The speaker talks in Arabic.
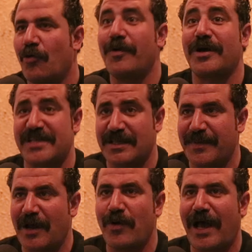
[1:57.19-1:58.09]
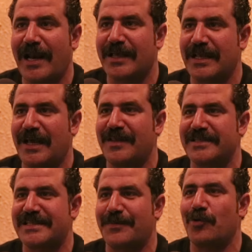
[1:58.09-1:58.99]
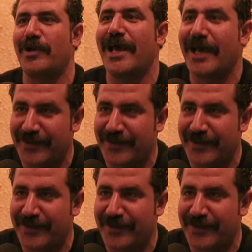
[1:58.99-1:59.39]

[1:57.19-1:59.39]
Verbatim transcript: وخاصه من اول حلقتين احنا لسه بنقول يا